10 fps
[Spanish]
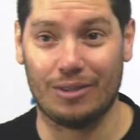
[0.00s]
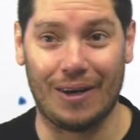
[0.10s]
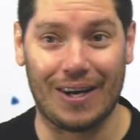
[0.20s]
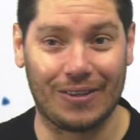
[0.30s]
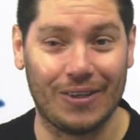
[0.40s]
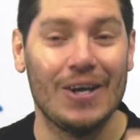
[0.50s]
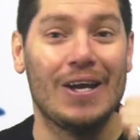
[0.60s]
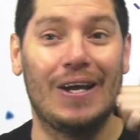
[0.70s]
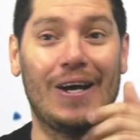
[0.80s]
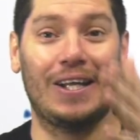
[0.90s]
su trabajo.
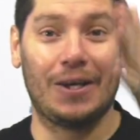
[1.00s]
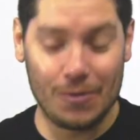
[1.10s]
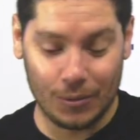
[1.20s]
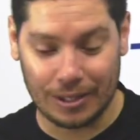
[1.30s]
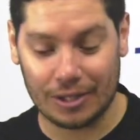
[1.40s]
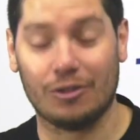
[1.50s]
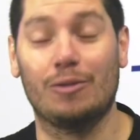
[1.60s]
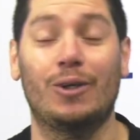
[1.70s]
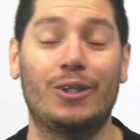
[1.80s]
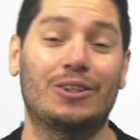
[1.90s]
La verdad que un gustazo,
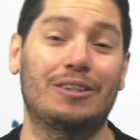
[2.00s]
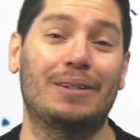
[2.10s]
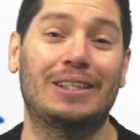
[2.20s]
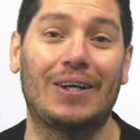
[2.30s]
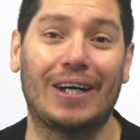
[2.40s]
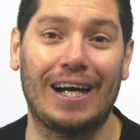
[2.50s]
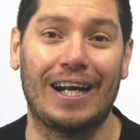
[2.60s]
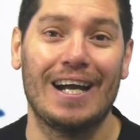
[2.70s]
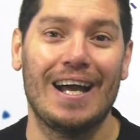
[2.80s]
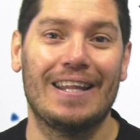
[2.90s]
como digo siempre,
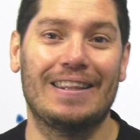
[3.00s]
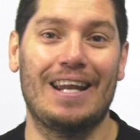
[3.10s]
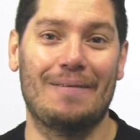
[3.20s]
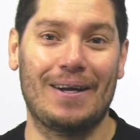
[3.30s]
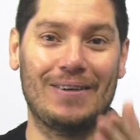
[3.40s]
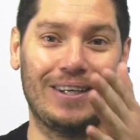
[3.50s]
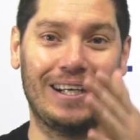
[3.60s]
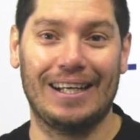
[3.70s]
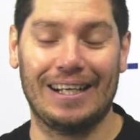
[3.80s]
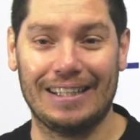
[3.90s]
trabajar de la mano
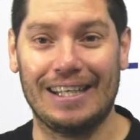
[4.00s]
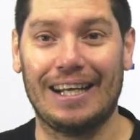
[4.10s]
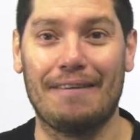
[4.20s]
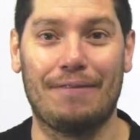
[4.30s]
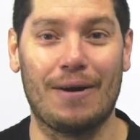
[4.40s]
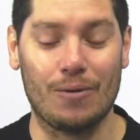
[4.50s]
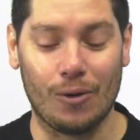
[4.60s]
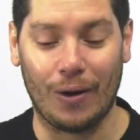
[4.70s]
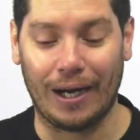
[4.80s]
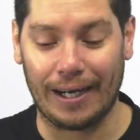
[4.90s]
del, gran Facu
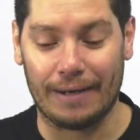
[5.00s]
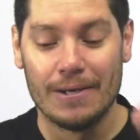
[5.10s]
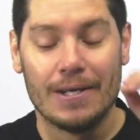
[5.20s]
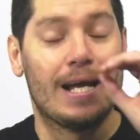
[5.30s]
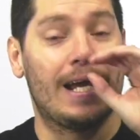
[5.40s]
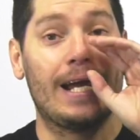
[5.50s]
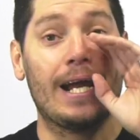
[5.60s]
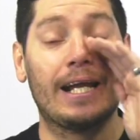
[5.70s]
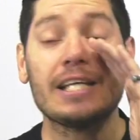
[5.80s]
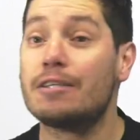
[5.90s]
Cobarrer.
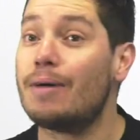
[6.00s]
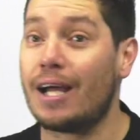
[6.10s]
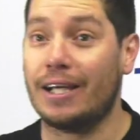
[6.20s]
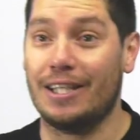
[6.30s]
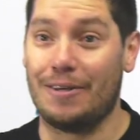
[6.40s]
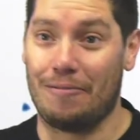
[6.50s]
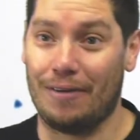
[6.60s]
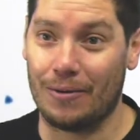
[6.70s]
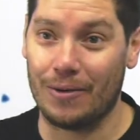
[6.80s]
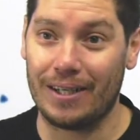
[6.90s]
Eh, ¿Qué semana que tenemos,
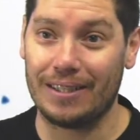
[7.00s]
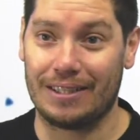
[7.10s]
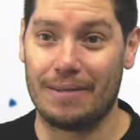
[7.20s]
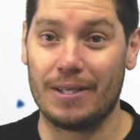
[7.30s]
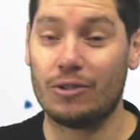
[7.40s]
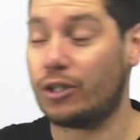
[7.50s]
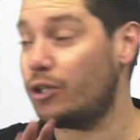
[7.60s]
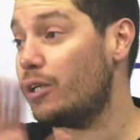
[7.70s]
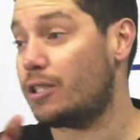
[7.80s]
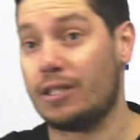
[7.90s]
Facu? Eh. Tremendo.
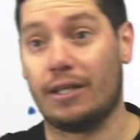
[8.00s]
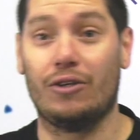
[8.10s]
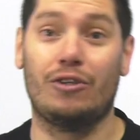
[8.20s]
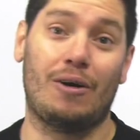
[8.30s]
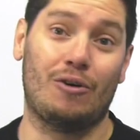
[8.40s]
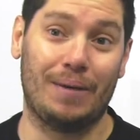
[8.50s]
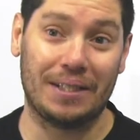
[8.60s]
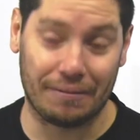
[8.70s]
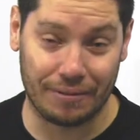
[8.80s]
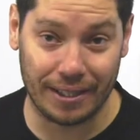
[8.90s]
Quiero decir que hoy no me
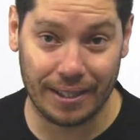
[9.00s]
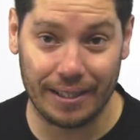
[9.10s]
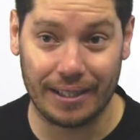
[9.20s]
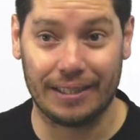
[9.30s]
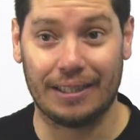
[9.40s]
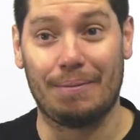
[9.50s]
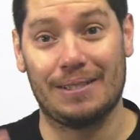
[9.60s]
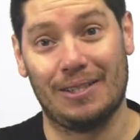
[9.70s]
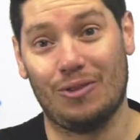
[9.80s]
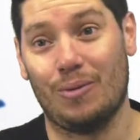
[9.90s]
acompaña Fede, que está
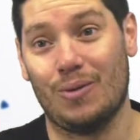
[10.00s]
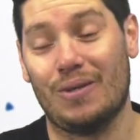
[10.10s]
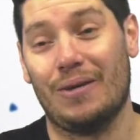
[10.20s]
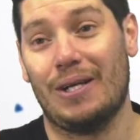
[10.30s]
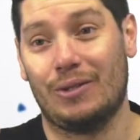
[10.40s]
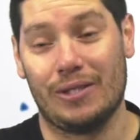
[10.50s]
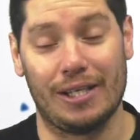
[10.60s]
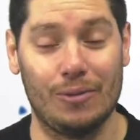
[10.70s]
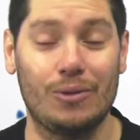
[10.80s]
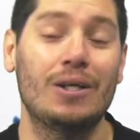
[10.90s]
pasando por un quebranto de
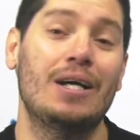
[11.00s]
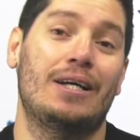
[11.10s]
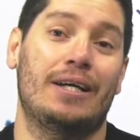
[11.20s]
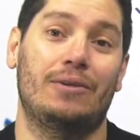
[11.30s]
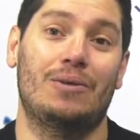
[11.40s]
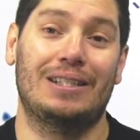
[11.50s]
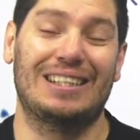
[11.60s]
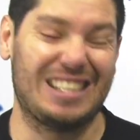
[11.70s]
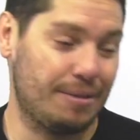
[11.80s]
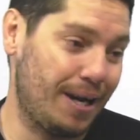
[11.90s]
salud. Eh,
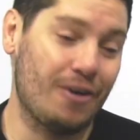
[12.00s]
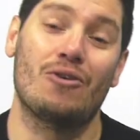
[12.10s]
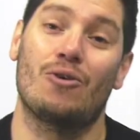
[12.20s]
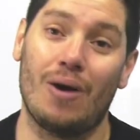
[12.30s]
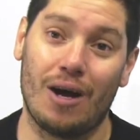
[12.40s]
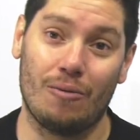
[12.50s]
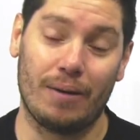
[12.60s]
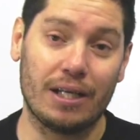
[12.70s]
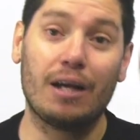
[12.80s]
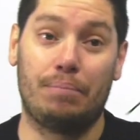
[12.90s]
durante esta semana no nos va a
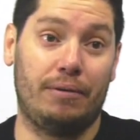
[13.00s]
acompañar.